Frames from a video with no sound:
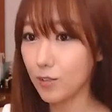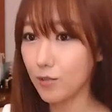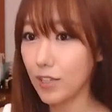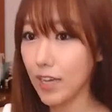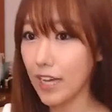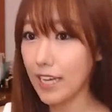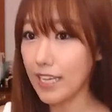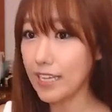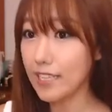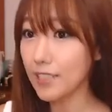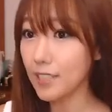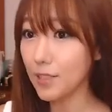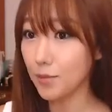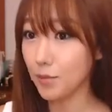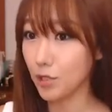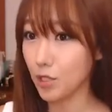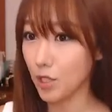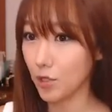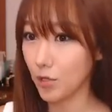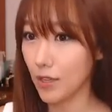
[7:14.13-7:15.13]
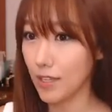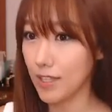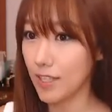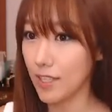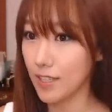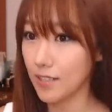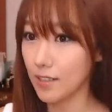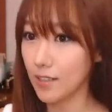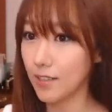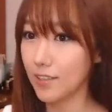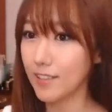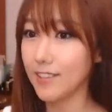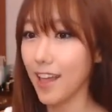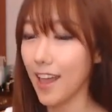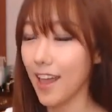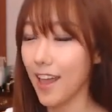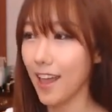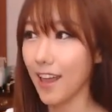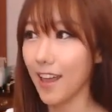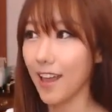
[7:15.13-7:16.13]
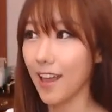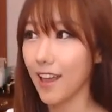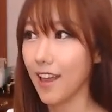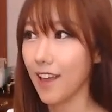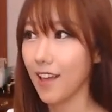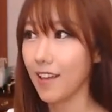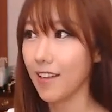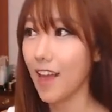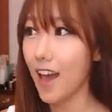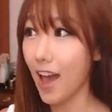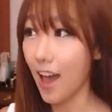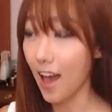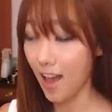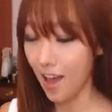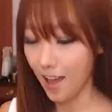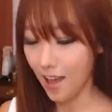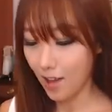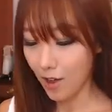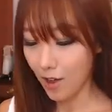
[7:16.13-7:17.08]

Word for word: 우리가 인을 붙여도 괜찮았어요 근데 야